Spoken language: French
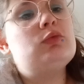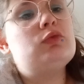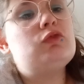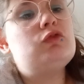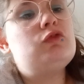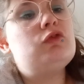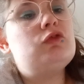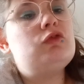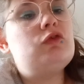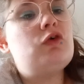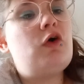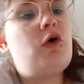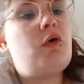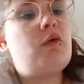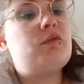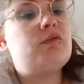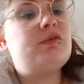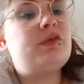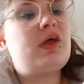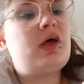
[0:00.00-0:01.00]
Donc dedans,
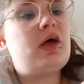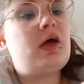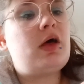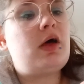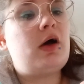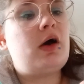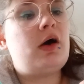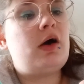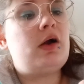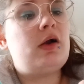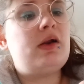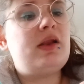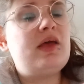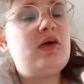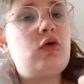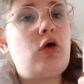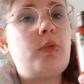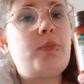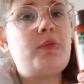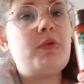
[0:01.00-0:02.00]
on a un
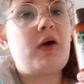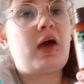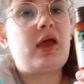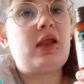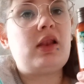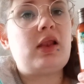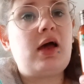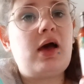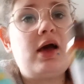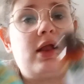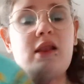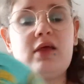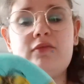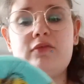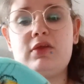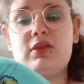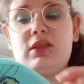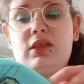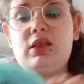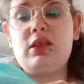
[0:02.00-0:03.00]
lait corporel à la
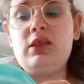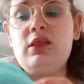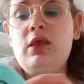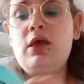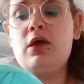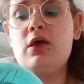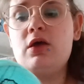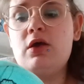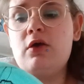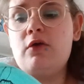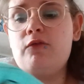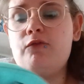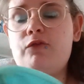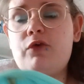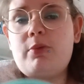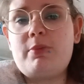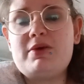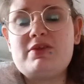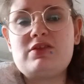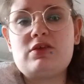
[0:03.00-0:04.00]
vanille,
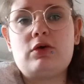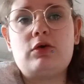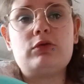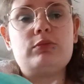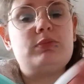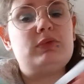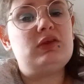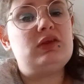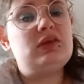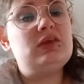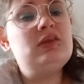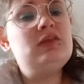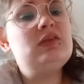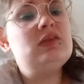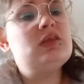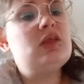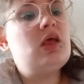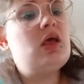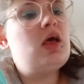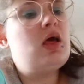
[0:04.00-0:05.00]
format 50
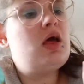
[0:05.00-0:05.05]
minutes,